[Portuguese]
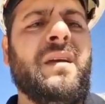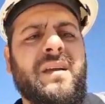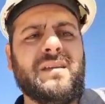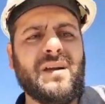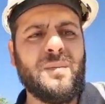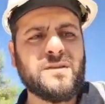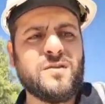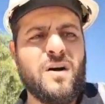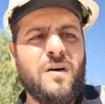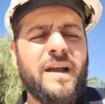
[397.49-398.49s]
Então,
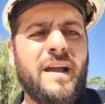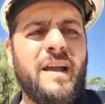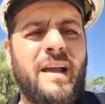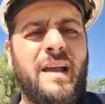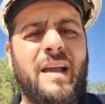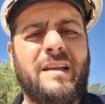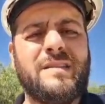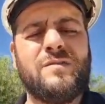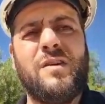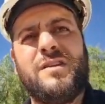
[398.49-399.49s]
pessoal, é,
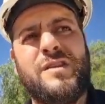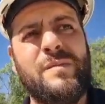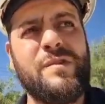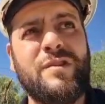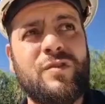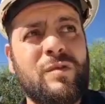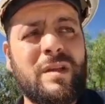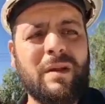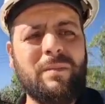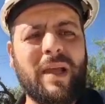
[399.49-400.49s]
esses dois tipos de juntas
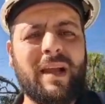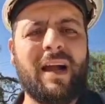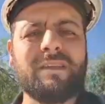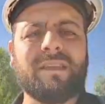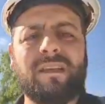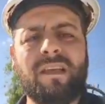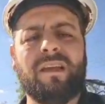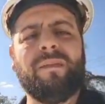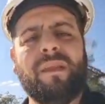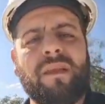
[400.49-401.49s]
empregados aqui,
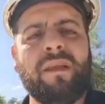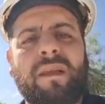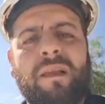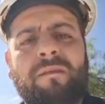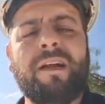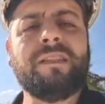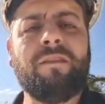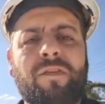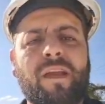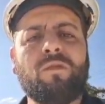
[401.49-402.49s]
vai ser
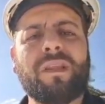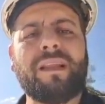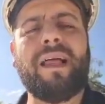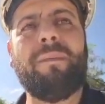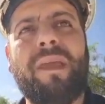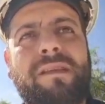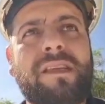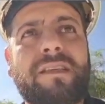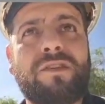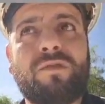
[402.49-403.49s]
feito o tratamento
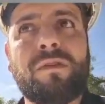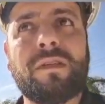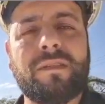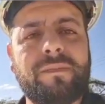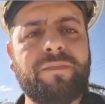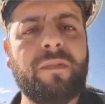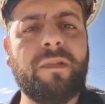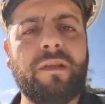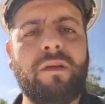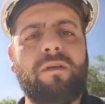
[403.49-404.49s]
dessas juntas
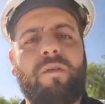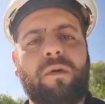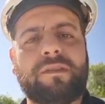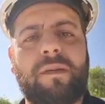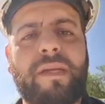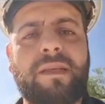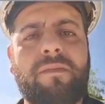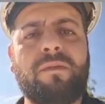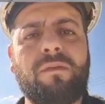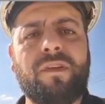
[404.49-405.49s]
entendeu? Vou mostrar mais
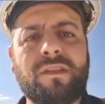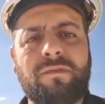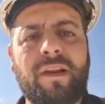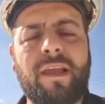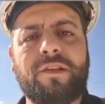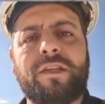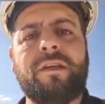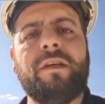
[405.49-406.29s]
no vídeo à frente.